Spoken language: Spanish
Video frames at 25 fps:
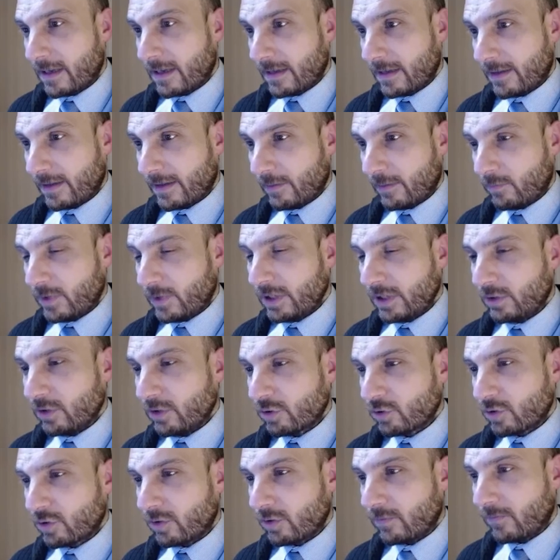
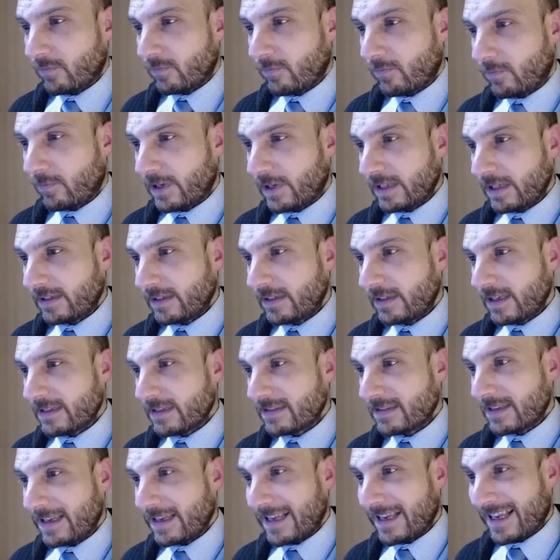circuitos con
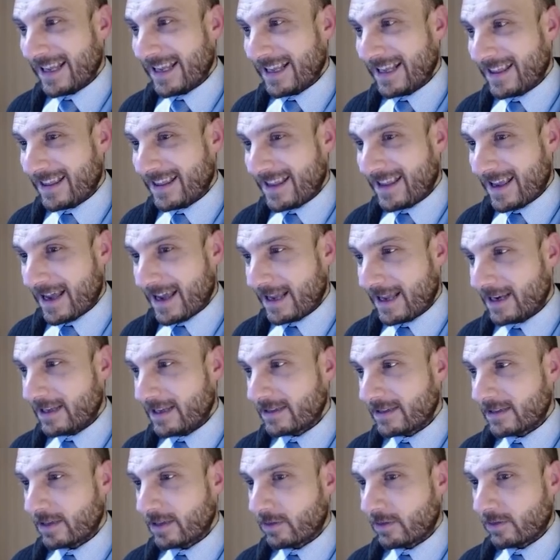fuentes
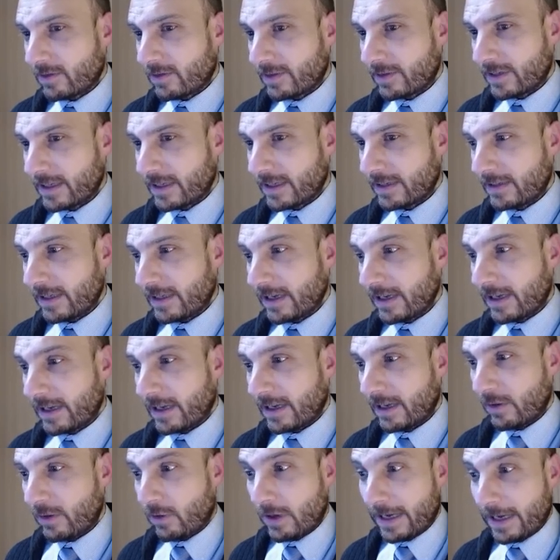ideales de corriente
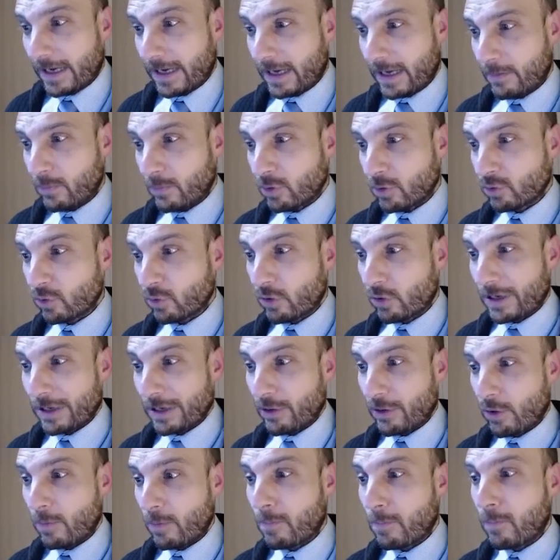que no queramos o que
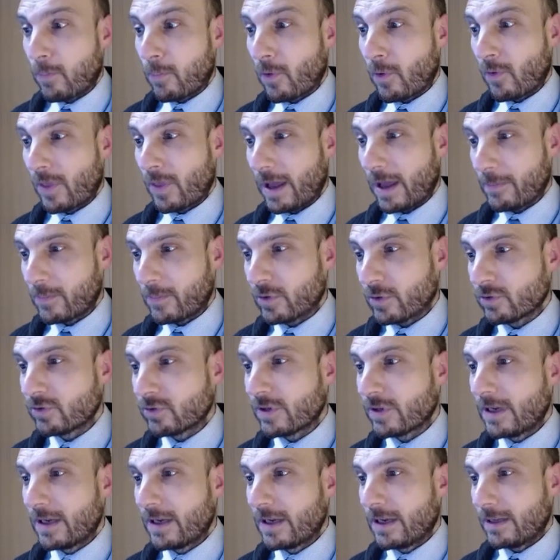no
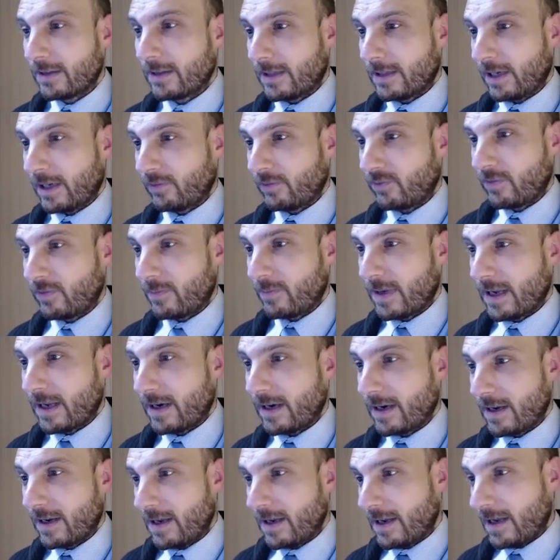podamos
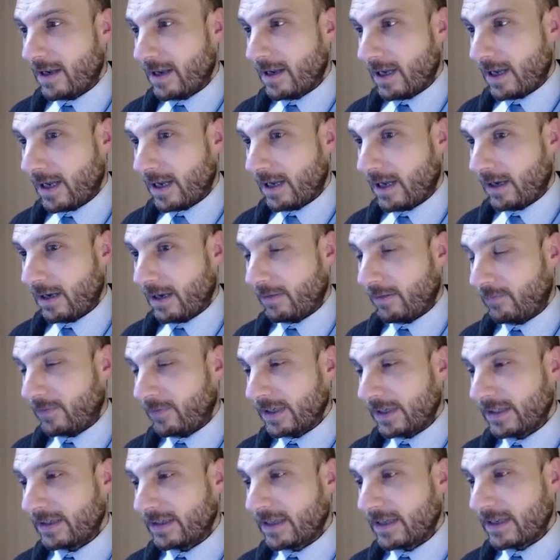transformar a
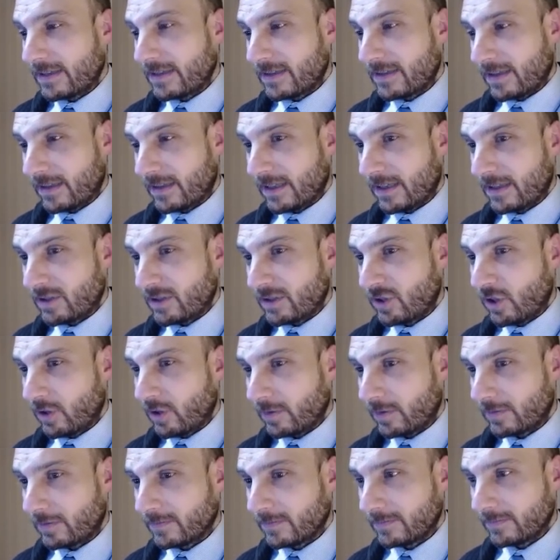fuentes de tensión.